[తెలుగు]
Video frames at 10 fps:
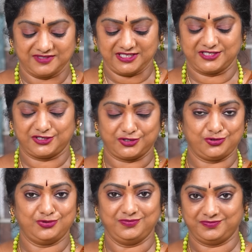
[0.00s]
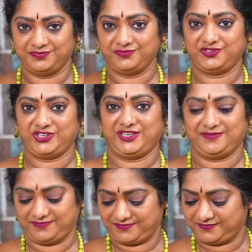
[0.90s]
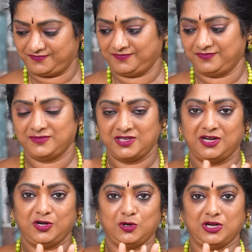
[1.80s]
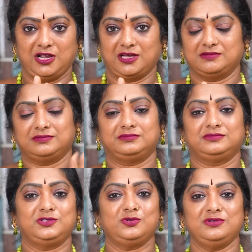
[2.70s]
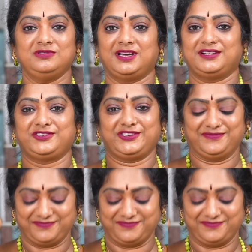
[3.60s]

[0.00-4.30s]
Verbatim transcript: జస్ట్ టూ త్రీ టోటల్ కాదు టూ ఆర్ త్రీ